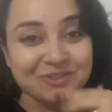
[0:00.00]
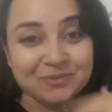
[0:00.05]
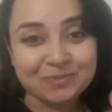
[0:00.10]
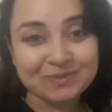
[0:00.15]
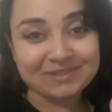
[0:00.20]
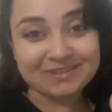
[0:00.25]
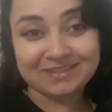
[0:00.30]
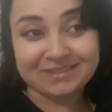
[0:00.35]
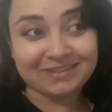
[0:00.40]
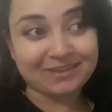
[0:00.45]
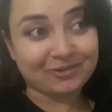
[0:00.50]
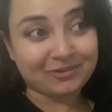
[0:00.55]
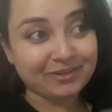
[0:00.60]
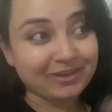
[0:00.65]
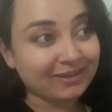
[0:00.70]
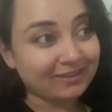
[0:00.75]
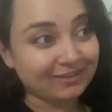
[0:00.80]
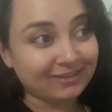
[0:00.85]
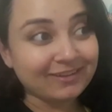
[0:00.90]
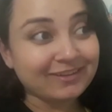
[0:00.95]
tipo assim, eu e
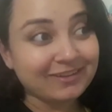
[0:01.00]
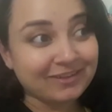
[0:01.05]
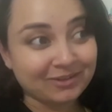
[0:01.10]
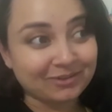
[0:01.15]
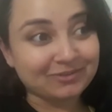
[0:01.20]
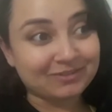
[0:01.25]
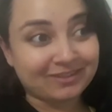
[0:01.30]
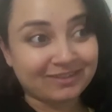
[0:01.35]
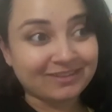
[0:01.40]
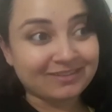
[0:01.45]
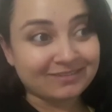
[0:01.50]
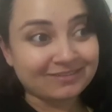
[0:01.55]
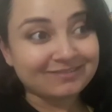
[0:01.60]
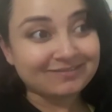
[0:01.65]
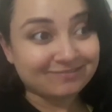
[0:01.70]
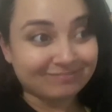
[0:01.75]
ela, ela e eu, né?